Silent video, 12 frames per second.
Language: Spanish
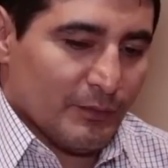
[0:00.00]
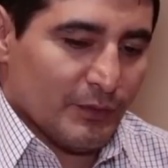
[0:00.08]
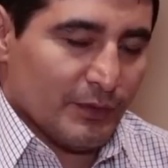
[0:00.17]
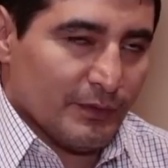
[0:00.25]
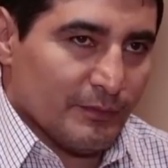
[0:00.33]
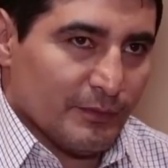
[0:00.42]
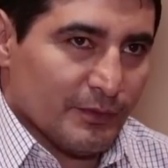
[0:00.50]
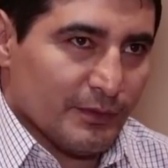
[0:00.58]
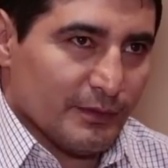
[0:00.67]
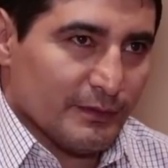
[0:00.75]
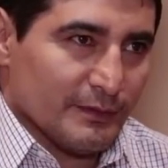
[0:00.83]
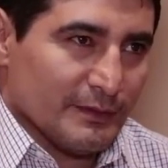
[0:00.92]
muy
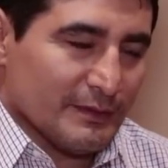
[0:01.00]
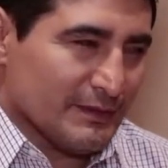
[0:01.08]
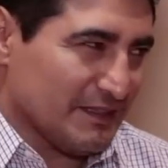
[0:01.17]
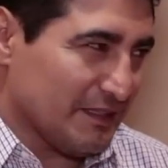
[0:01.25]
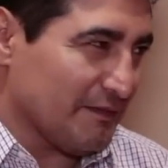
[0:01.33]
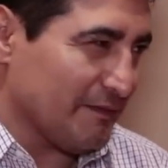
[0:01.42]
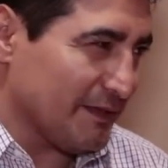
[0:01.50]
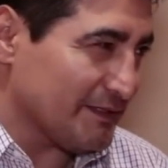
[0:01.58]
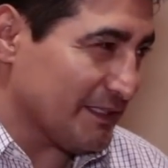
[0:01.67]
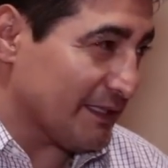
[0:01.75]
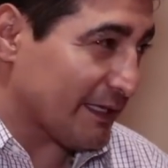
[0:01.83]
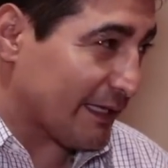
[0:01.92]
muy
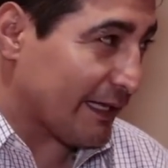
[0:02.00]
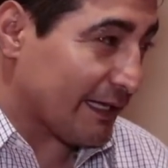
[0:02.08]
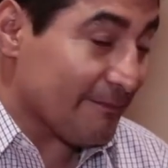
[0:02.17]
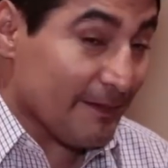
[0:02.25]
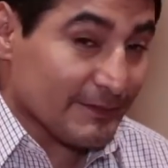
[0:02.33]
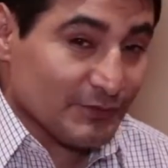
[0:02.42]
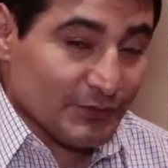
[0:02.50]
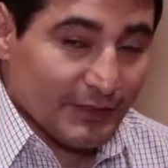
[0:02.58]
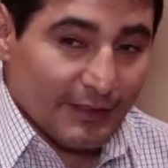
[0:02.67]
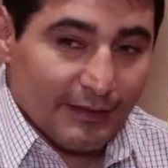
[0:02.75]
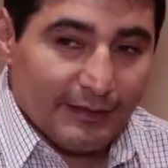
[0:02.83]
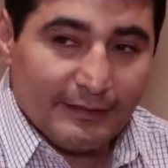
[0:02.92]
difícil de creer que va a
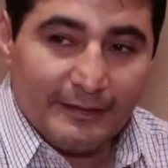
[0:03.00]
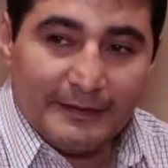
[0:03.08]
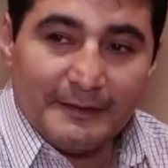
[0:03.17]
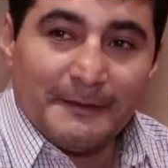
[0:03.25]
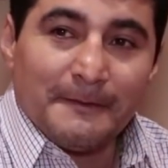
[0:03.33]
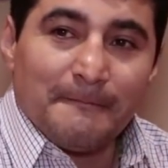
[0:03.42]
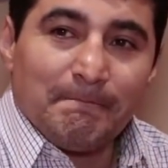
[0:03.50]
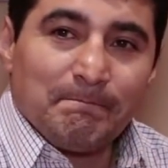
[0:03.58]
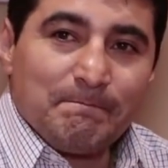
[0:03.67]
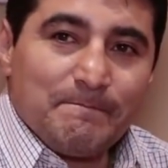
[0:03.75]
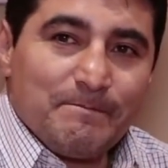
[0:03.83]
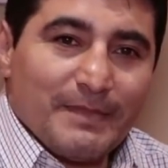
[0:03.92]
suceder
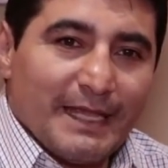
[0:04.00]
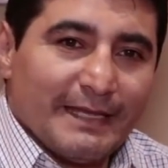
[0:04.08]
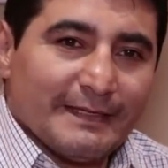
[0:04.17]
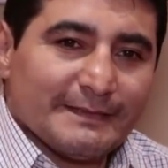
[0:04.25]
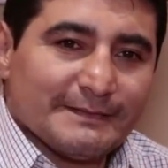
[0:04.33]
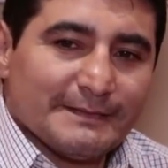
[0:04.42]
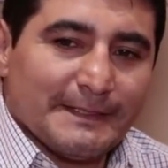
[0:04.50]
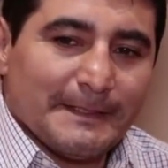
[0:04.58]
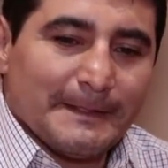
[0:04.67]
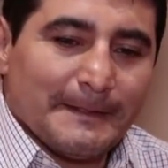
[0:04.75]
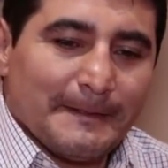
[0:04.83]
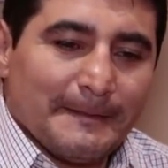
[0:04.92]

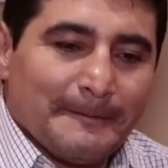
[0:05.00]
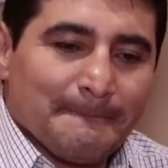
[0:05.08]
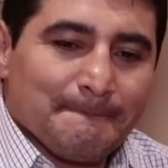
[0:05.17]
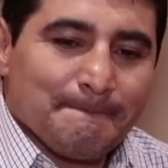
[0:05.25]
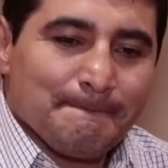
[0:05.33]
este